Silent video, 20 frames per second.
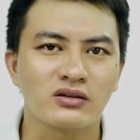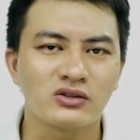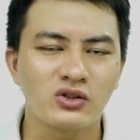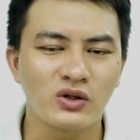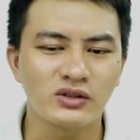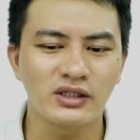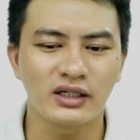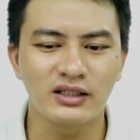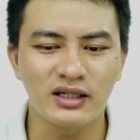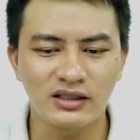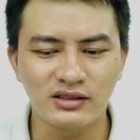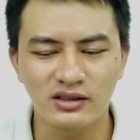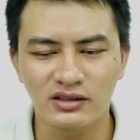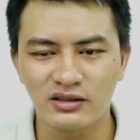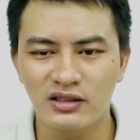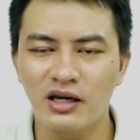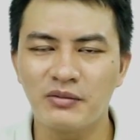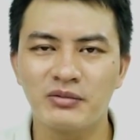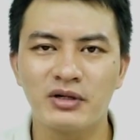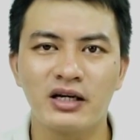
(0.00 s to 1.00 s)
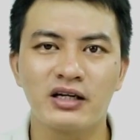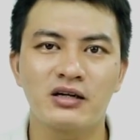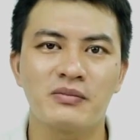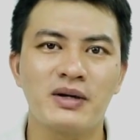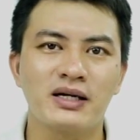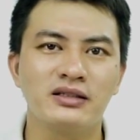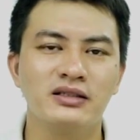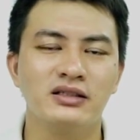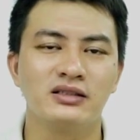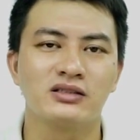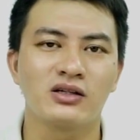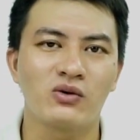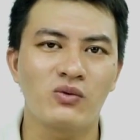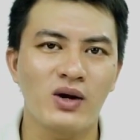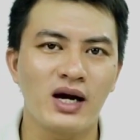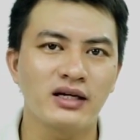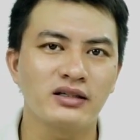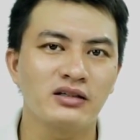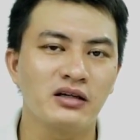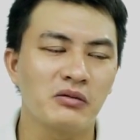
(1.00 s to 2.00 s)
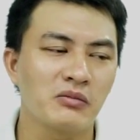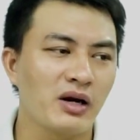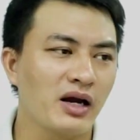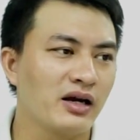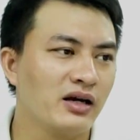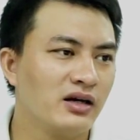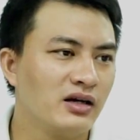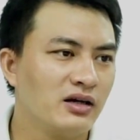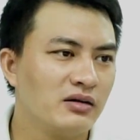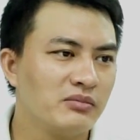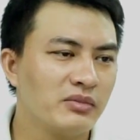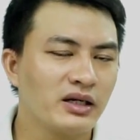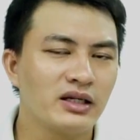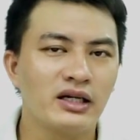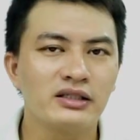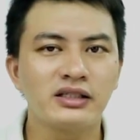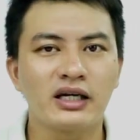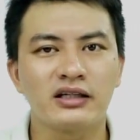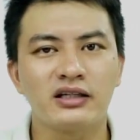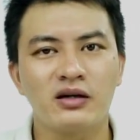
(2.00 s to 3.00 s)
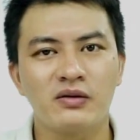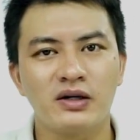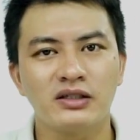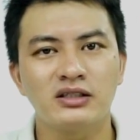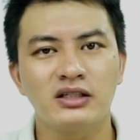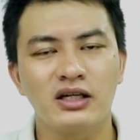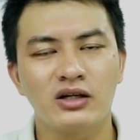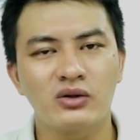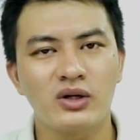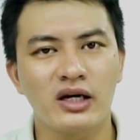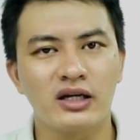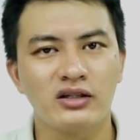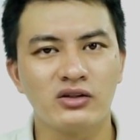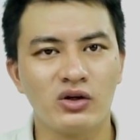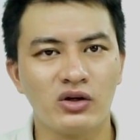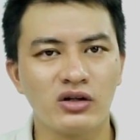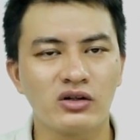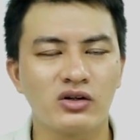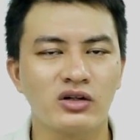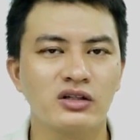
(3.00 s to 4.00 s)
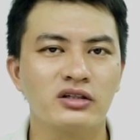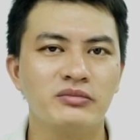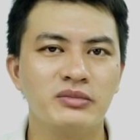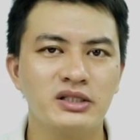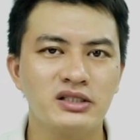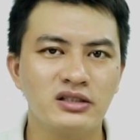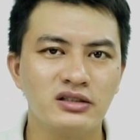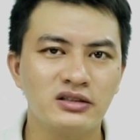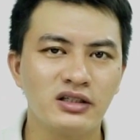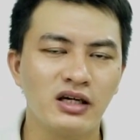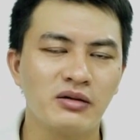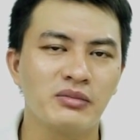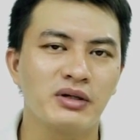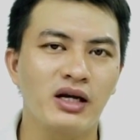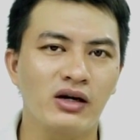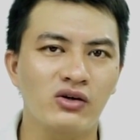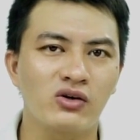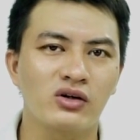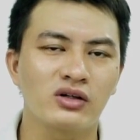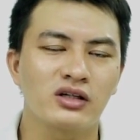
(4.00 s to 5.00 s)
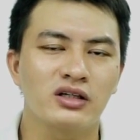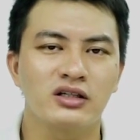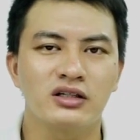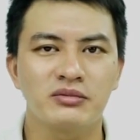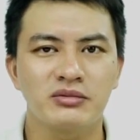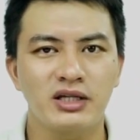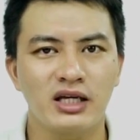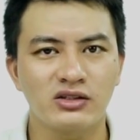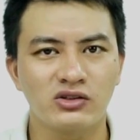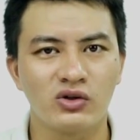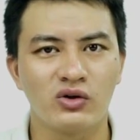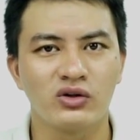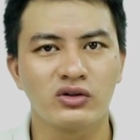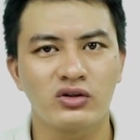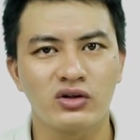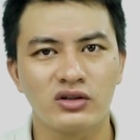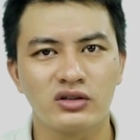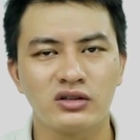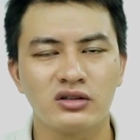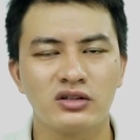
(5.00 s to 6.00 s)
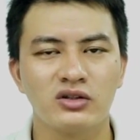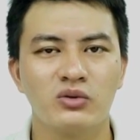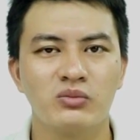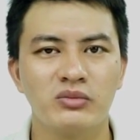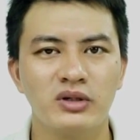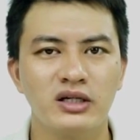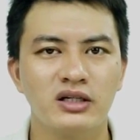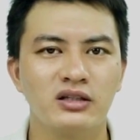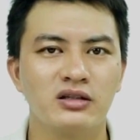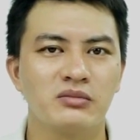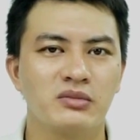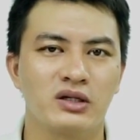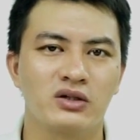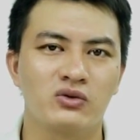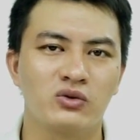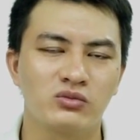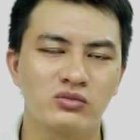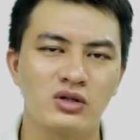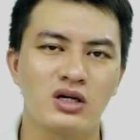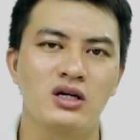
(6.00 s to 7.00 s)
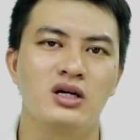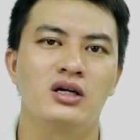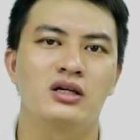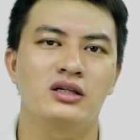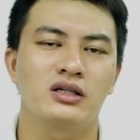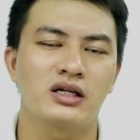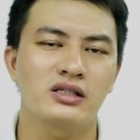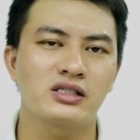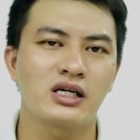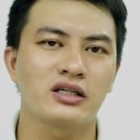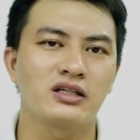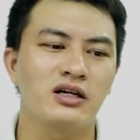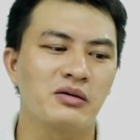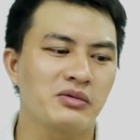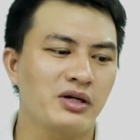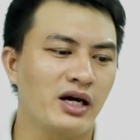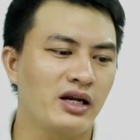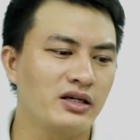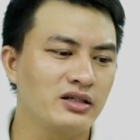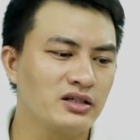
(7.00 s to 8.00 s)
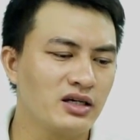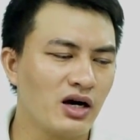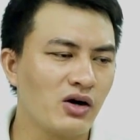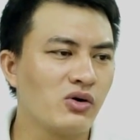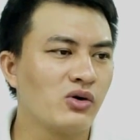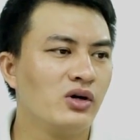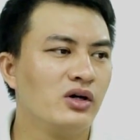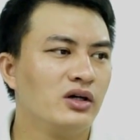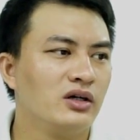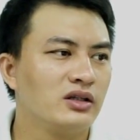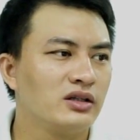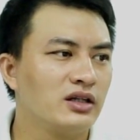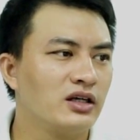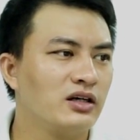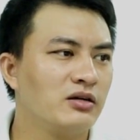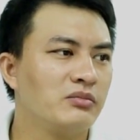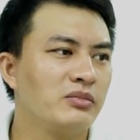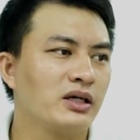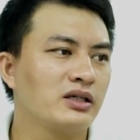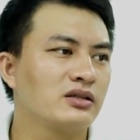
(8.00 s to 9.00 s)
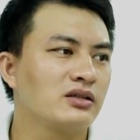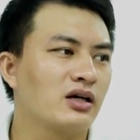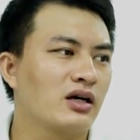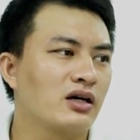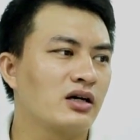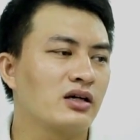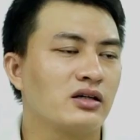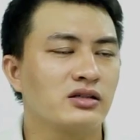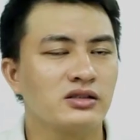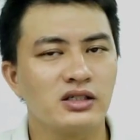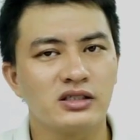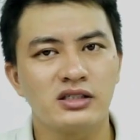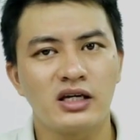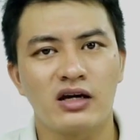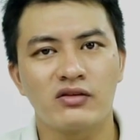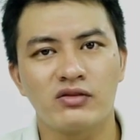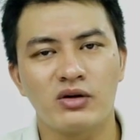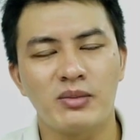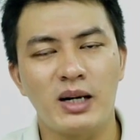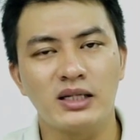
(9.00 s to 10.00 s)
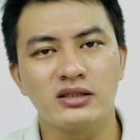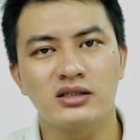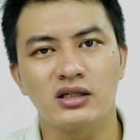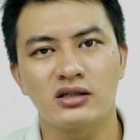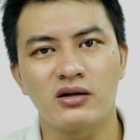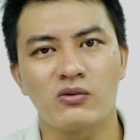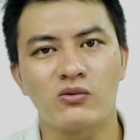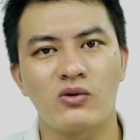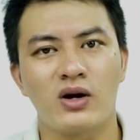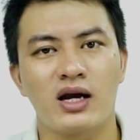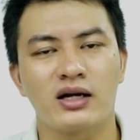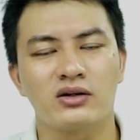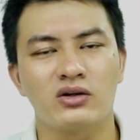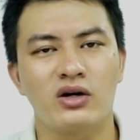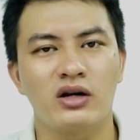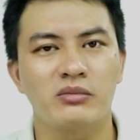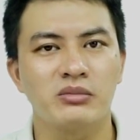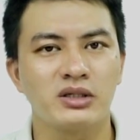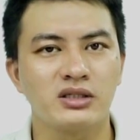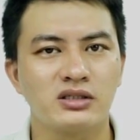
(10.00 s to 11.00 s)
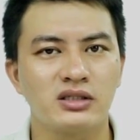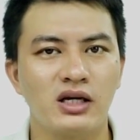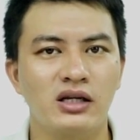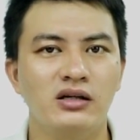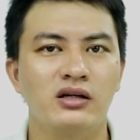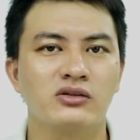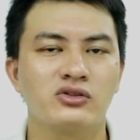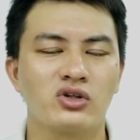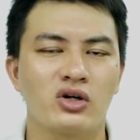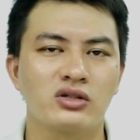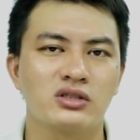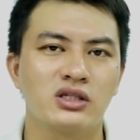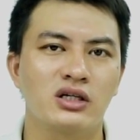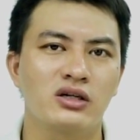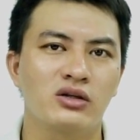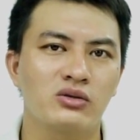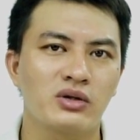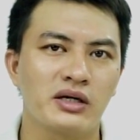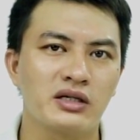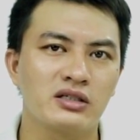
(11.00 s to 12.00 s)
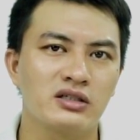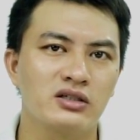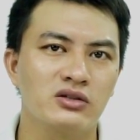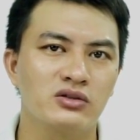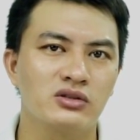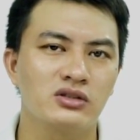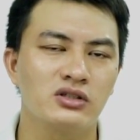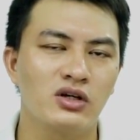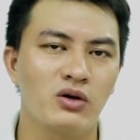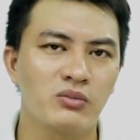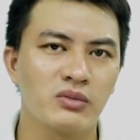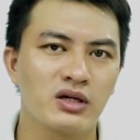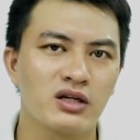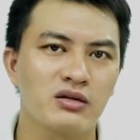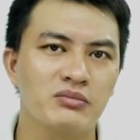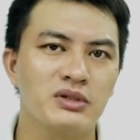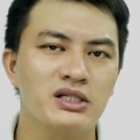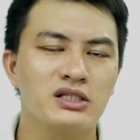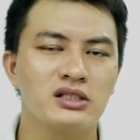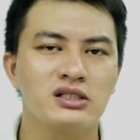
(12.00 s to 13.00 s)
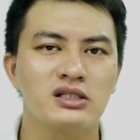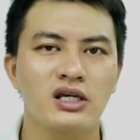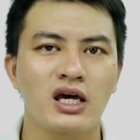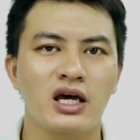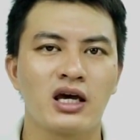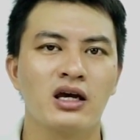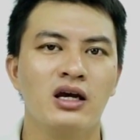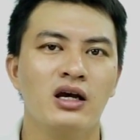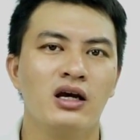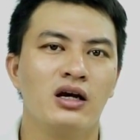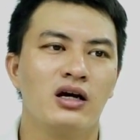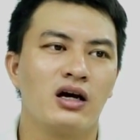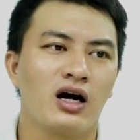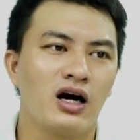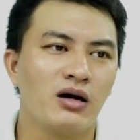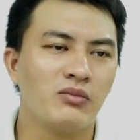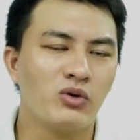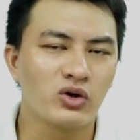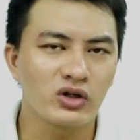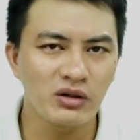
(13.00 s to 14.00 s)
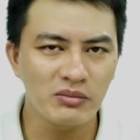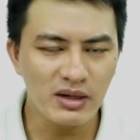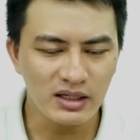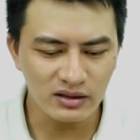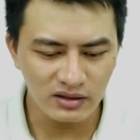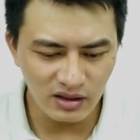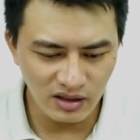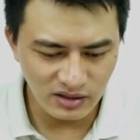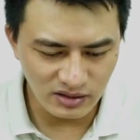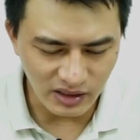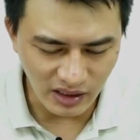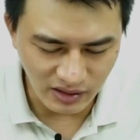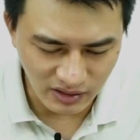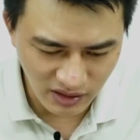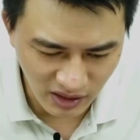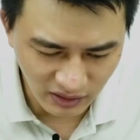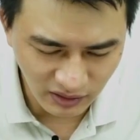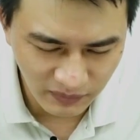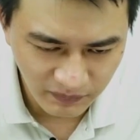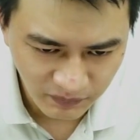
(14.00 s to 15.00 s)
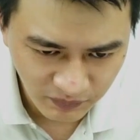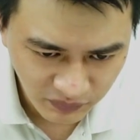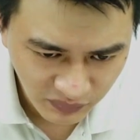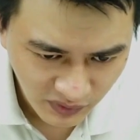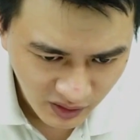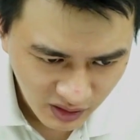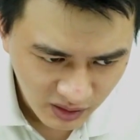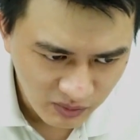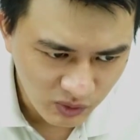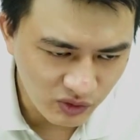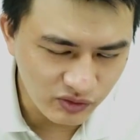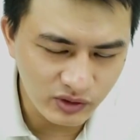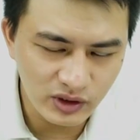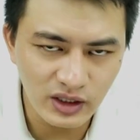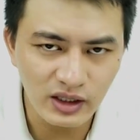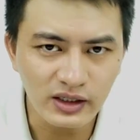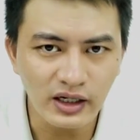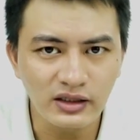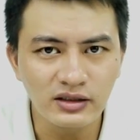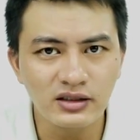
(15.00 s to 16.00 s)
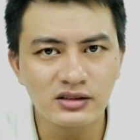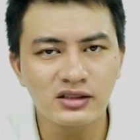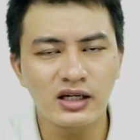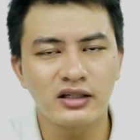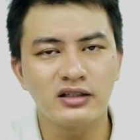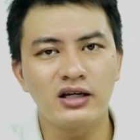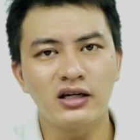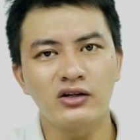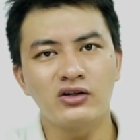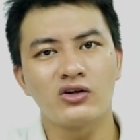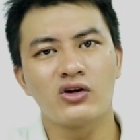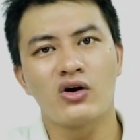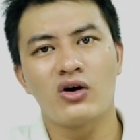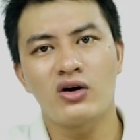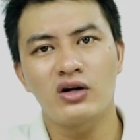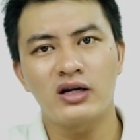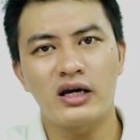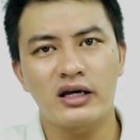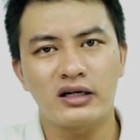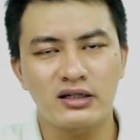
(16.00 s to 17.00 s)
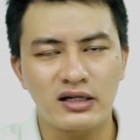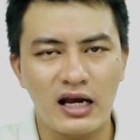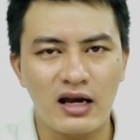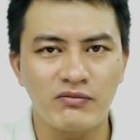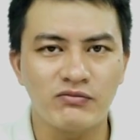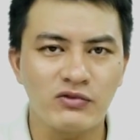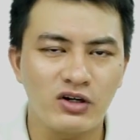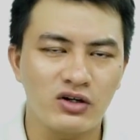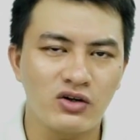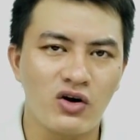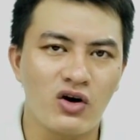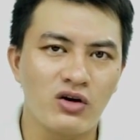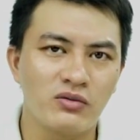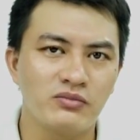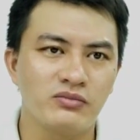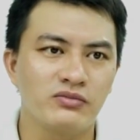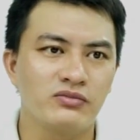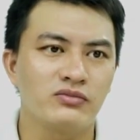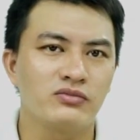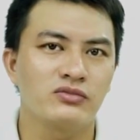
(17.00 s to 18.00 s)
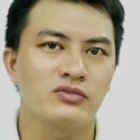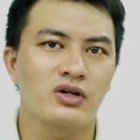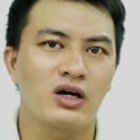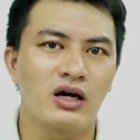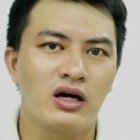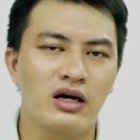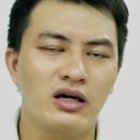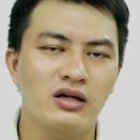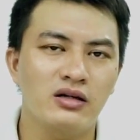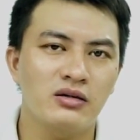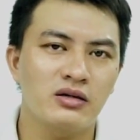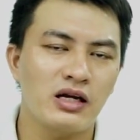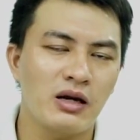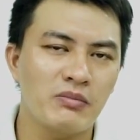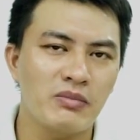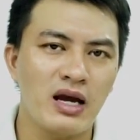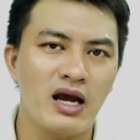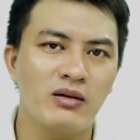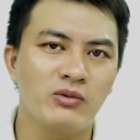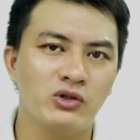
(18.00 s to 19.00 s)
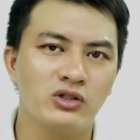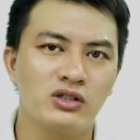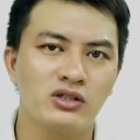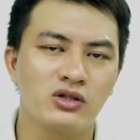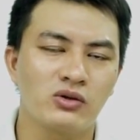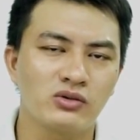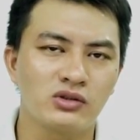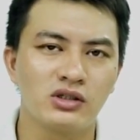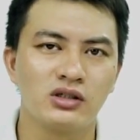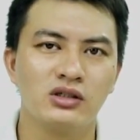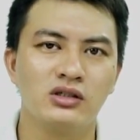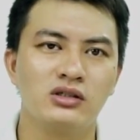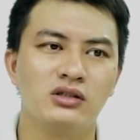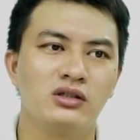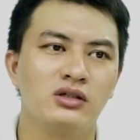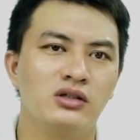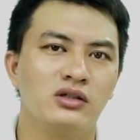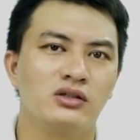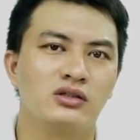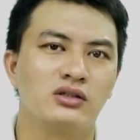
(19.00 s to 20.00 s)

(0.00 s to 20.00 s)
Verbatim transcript: so sánh đặt trực tiếp. Ở đây các bạn nhìn trực quan, nhưng mà mình đã trải nghiệm hai chiếc điện thoại này rồi. Con Redmi 9C mình đã có clip test rồi, còn Realme thì mình cũng đã trải nghiệm khá là nhiều. Thì mình chia sẻ với bạn Trần Ngọc Hoàng đó là mình sẽ lựa chọn chiếc điện thoại Xiaomi Redmi 9C ở một cái mặt đơn giản nhất, một khía cạnh đơn giản nhất, đó là RAM và ROM. Đấy, RAM 3 bộ nhớ 64